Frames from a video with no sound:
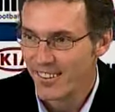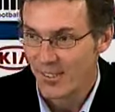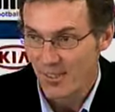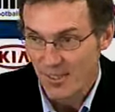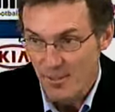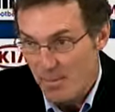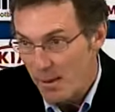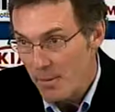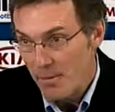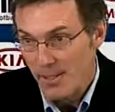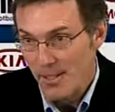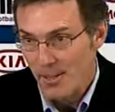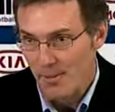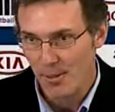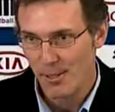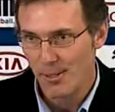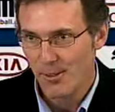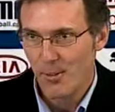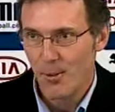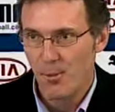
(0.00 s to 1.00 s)
Donc
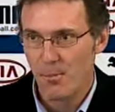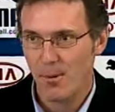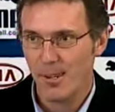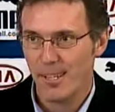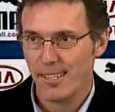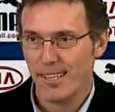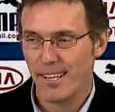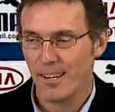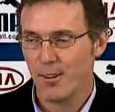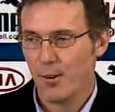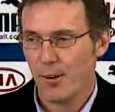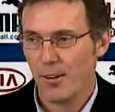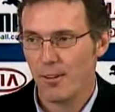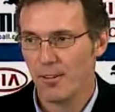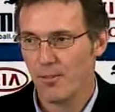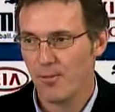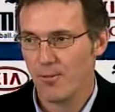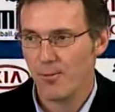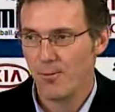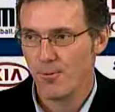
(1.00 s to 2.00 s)
permettez-moi de ne pas être d'accord
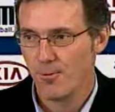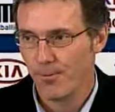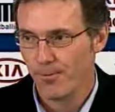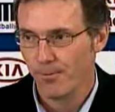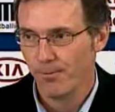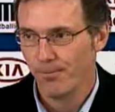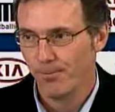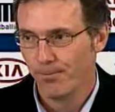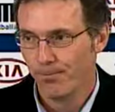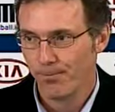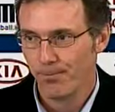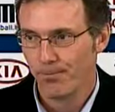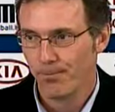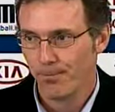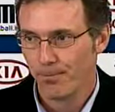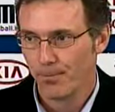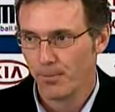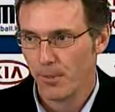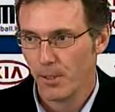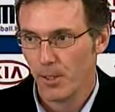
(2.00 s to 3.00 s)
avec
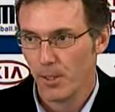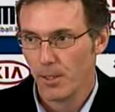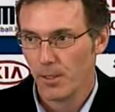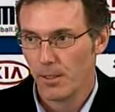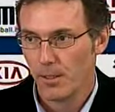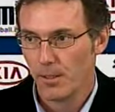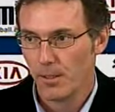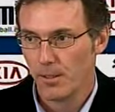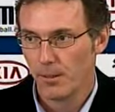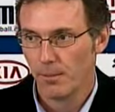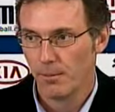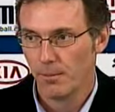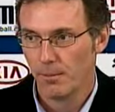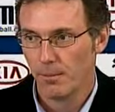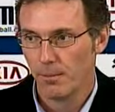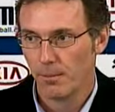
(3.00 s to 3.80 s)
vous.